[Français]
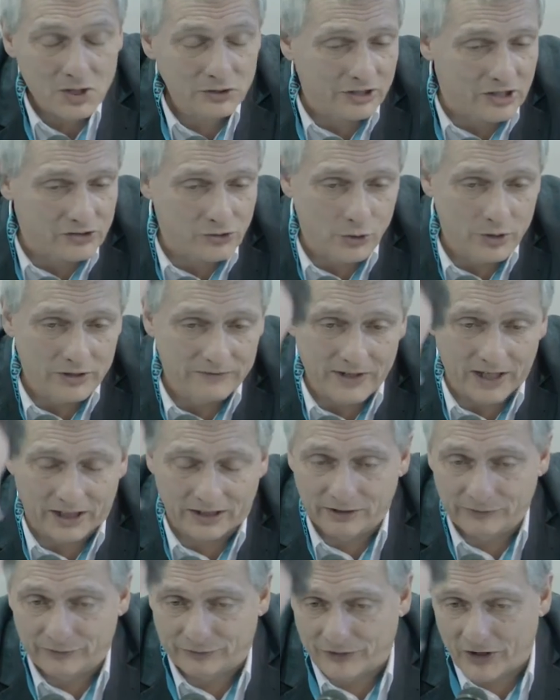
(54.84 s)
des
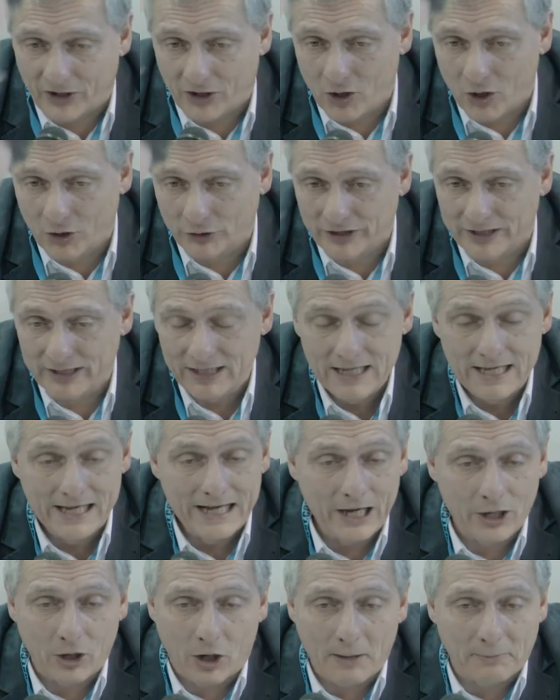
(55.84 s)
univers différents.
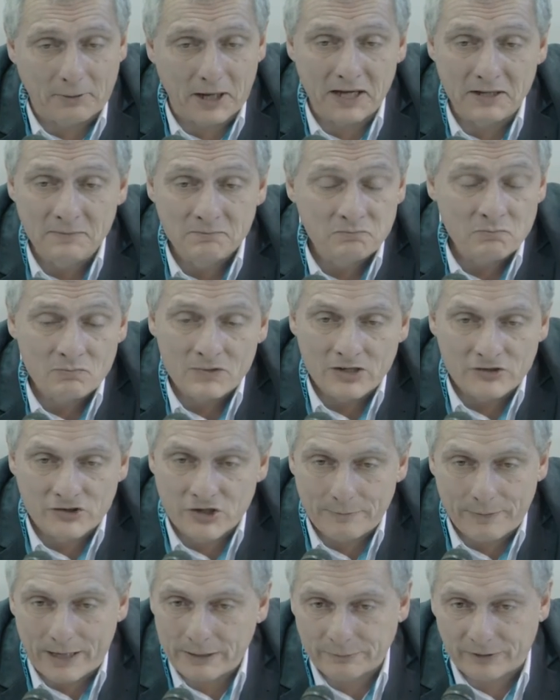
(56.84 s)
Alors après,
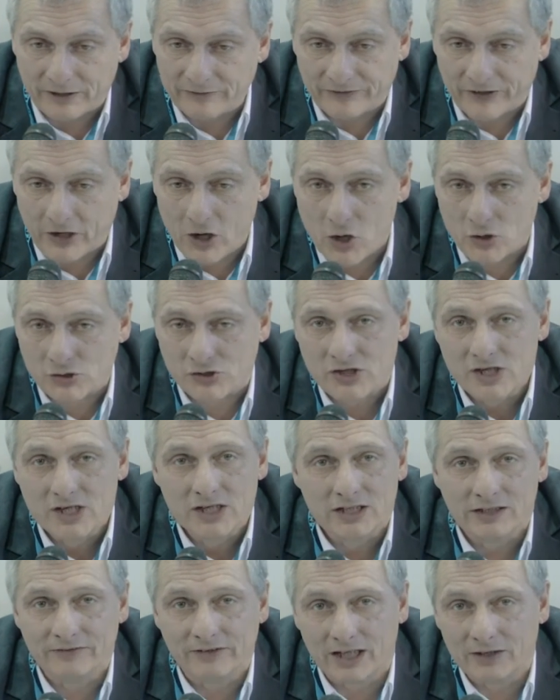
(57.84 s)
j'ai pas de préférence.
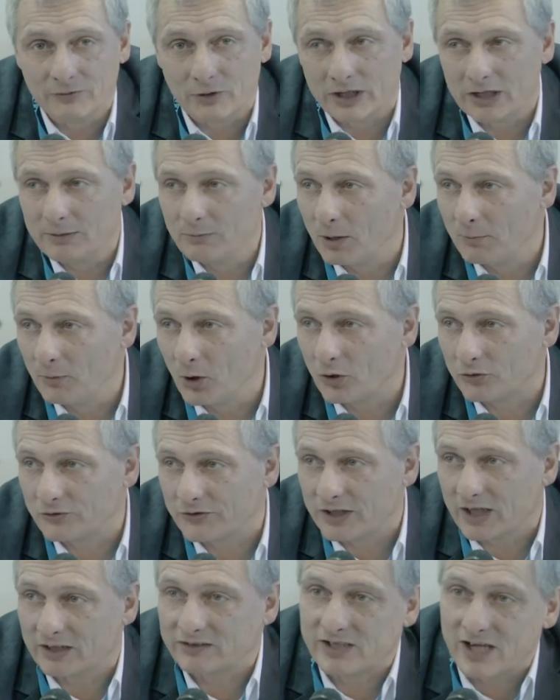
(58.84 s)
Il va y avoir des moments où je
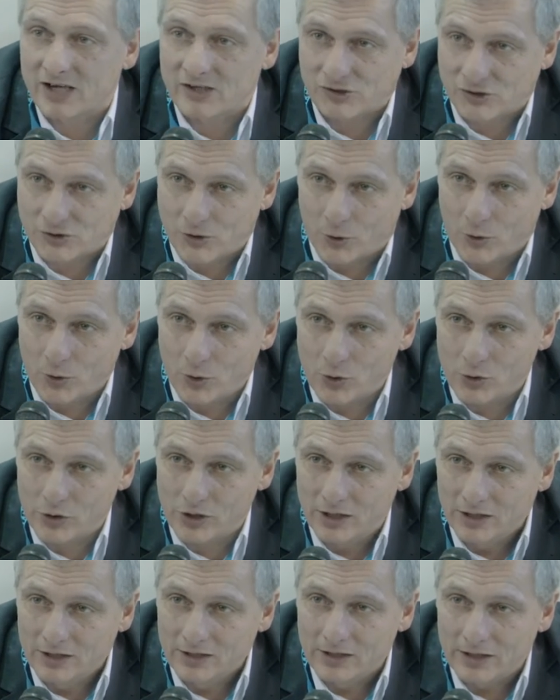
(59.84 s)
vais dire tiens, ce
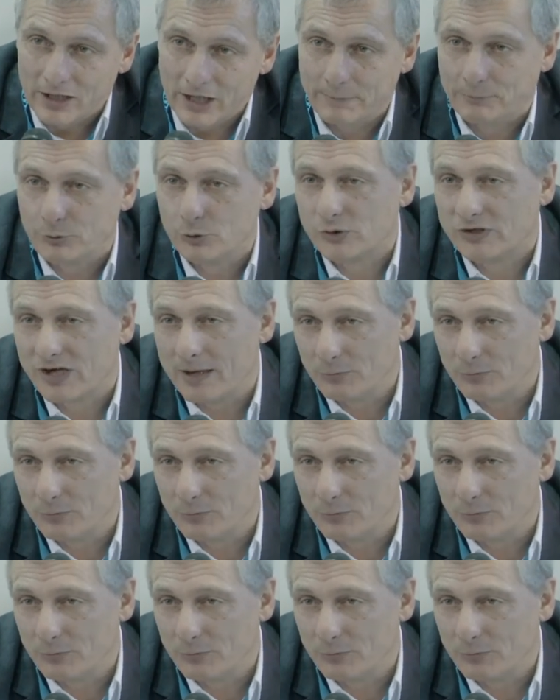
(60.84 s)
rôle est plus